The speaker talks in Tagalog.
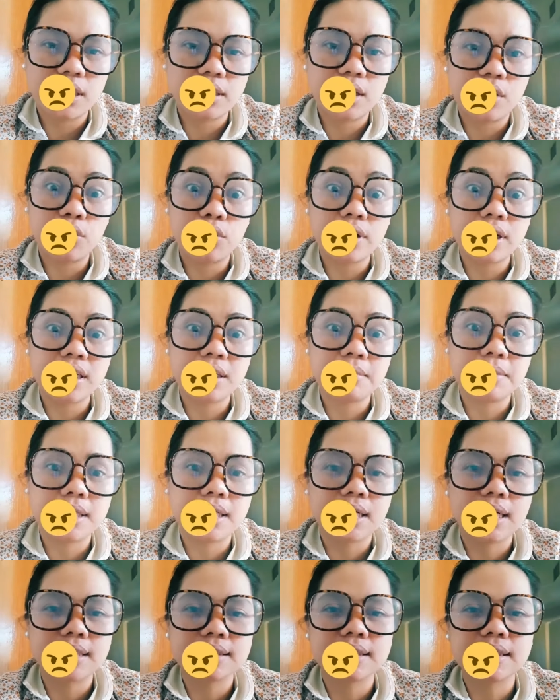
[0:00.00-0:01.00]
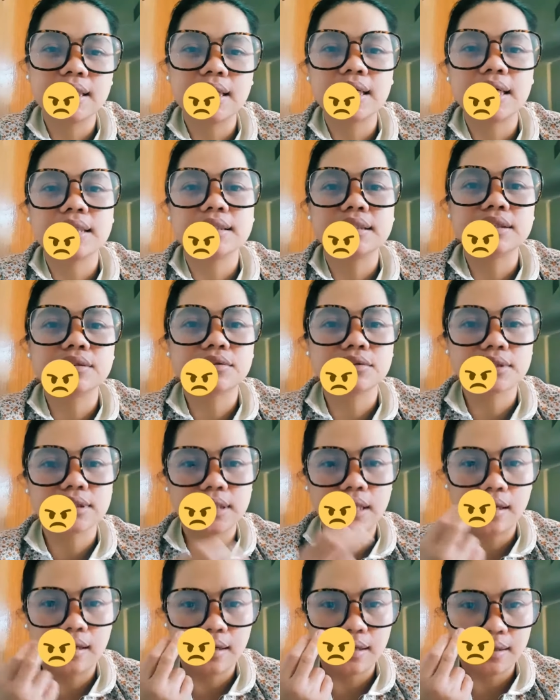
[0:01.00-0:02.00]
na okay naman ang ating lagay dito
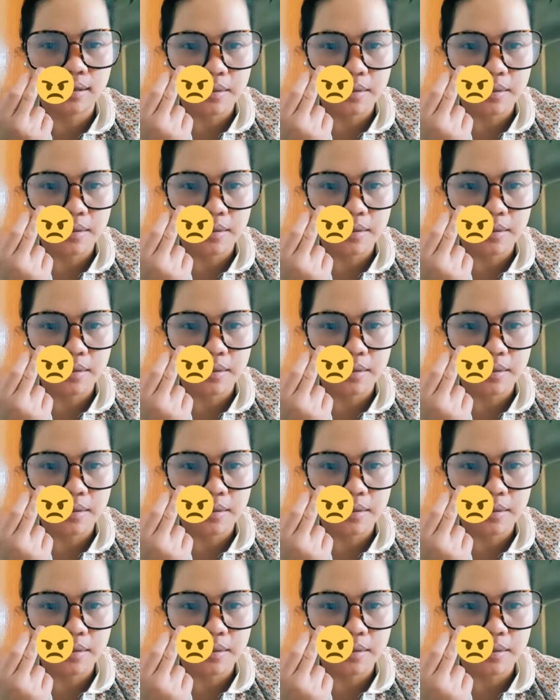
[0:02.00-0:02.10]
sa